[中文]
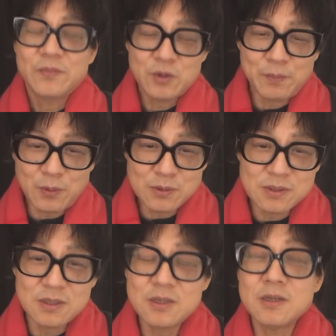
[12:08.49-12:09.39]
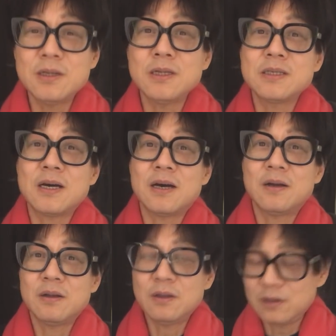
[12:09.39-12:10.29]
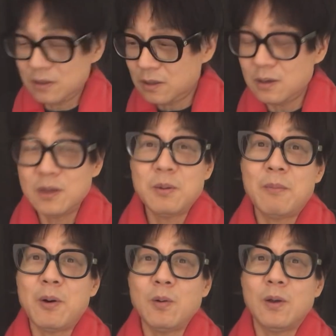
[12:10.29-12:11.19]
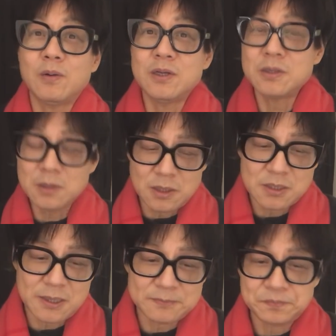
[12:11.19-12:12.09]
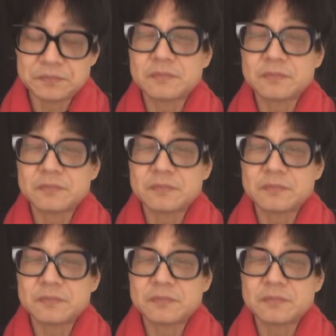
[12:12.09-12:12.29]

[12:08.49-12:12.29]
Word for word: 就包子一声令下，喝了一泡猫尿，一声令下，